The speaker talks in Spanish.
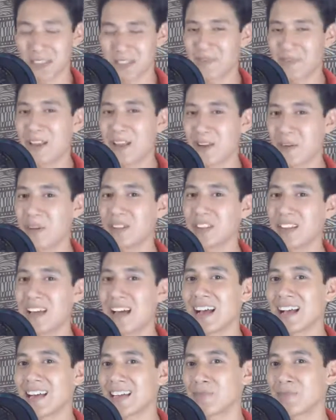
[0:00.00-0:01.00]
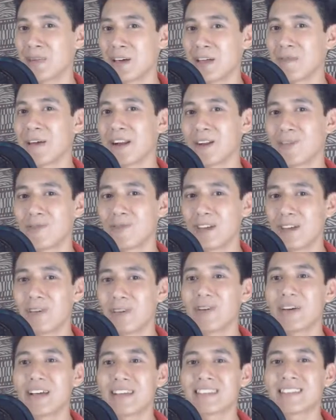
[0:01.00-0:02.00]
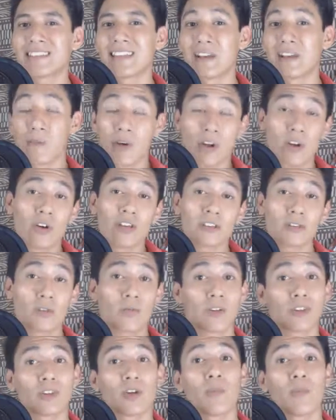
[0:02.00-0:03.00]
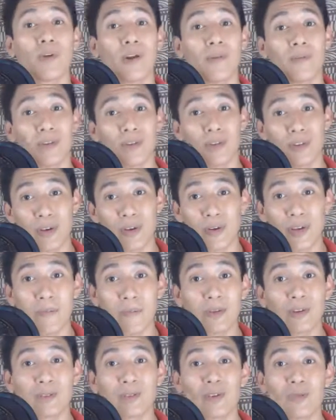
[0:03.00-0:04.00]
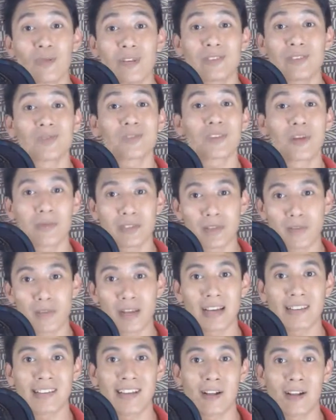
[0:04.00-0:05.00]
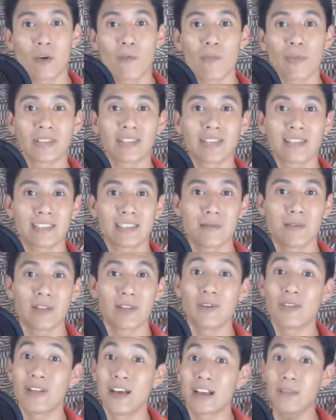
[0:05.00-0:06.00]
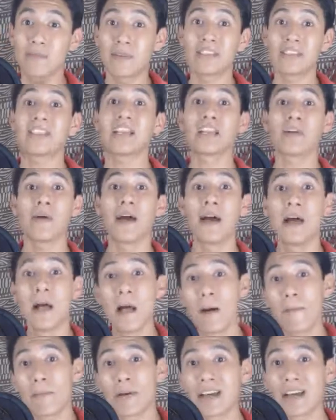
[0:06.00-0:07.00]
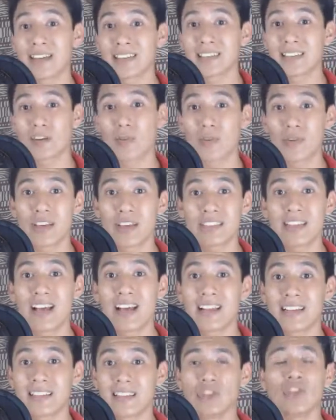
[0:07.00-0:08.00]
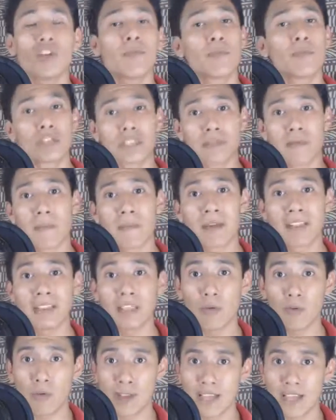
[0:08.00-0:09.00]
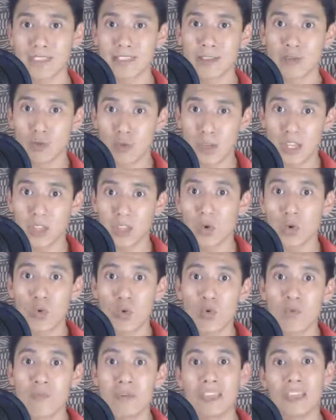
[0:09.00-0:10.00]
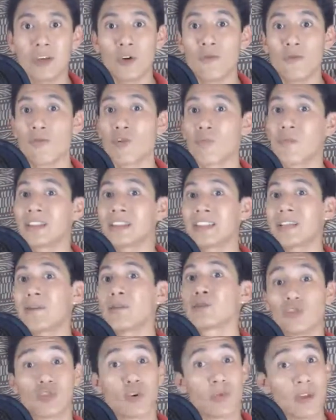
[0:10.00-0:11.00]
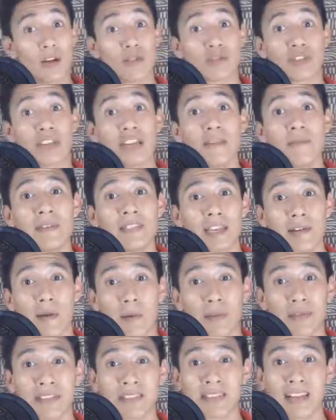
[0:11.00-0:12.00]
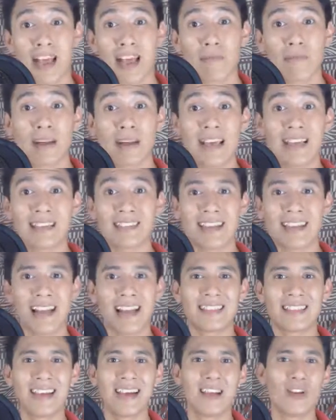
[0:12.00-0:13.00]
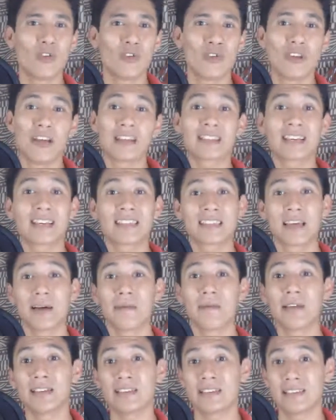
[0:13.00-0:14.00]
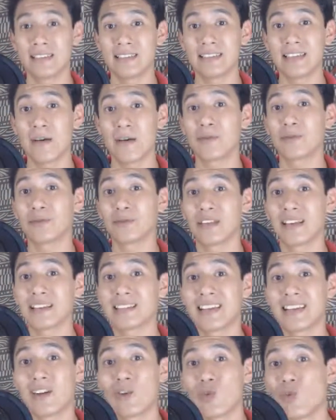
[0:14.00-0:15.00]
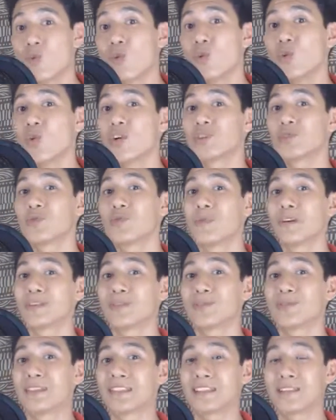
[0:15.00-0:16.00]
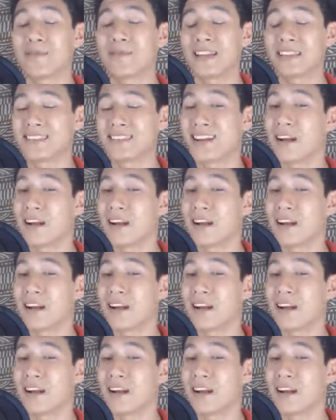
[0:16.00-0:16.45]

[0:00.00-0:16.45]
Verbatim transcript: ustedes se van a dar cuenta a qué espada me refiero, este, bueno, eso fue todo por el video de hoy amigos, no olviden suscribirse a mi canal, compartir de este video, darle manita arriba para que esta comunidad siga creciendo y próximamente voy a estar subiendo un video informativo sobre los animes que vamos a traer para este canal, no ya es que saben, si saben ustedes, en julio es un mes donde se van a